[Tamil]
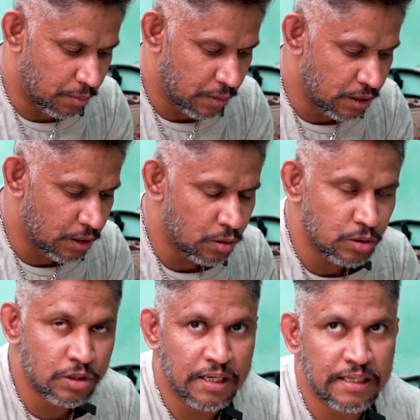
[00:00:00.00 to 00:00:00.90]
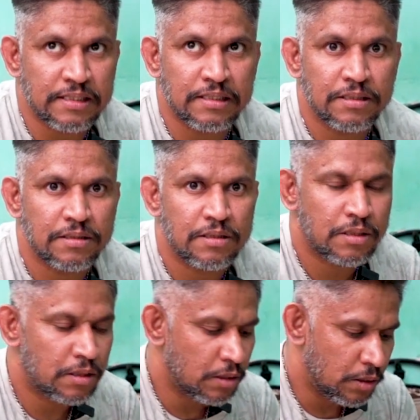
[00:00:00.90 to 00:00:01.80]
மதியம் கொஞ்சம் ரைஸு
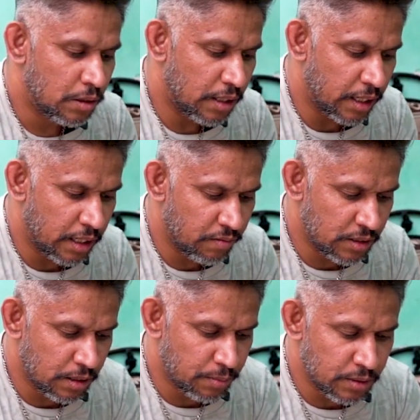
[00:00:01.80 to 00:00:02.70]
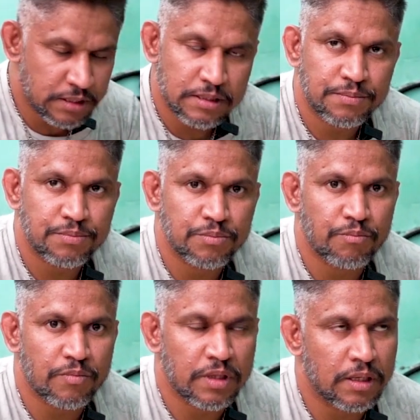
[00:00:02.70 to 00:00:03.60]
க்ரீன் வெஜிடபிள்ஸ்
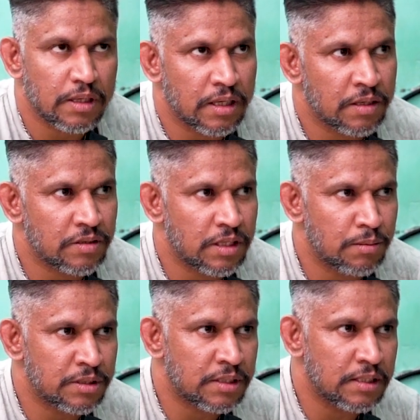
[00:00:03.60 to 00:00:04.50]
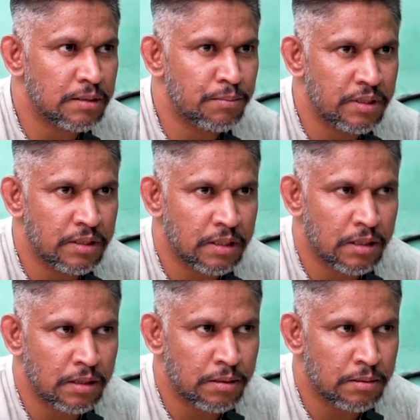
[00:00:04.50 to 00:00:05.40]
க்ரீன் வெஜிடபிள்ஸ்னால் அந்த பீன்
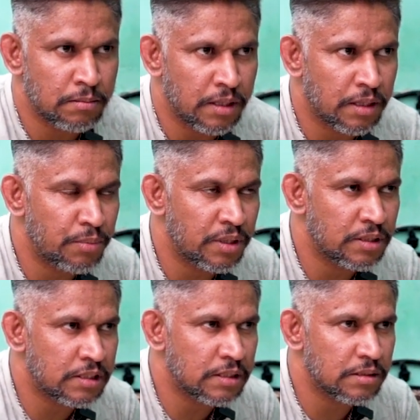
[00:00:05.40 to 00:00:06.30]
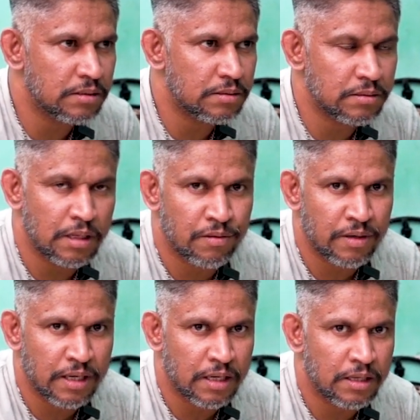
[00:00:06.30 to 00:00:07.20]
க க்ரீன் பீன்ஸு
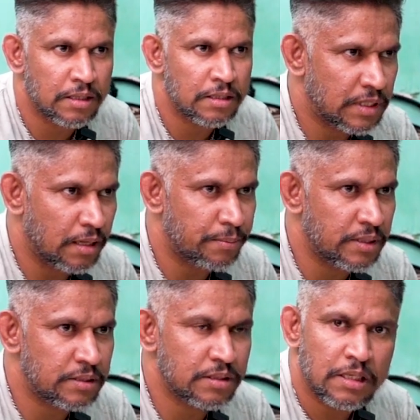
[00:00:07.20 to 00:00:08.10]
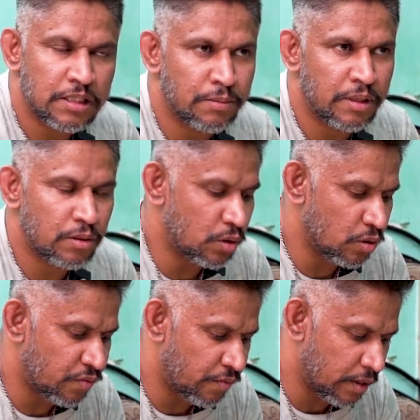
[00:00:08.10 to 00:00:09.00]
அவரைக்காய் கேபேஜ் இந்த மாதிரி ஒரு
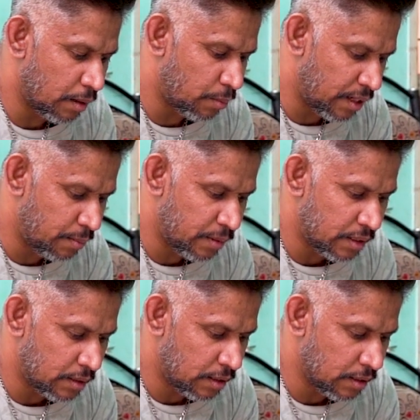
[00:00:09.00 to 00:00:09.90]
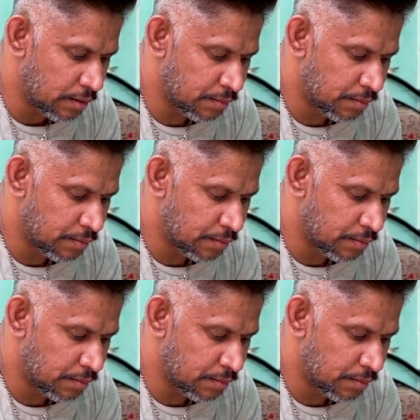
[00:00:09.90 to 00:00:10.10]
டூ ஃபிஃப்டி கிராம் பாயில் பண்ணி எடுத்துகிட்டு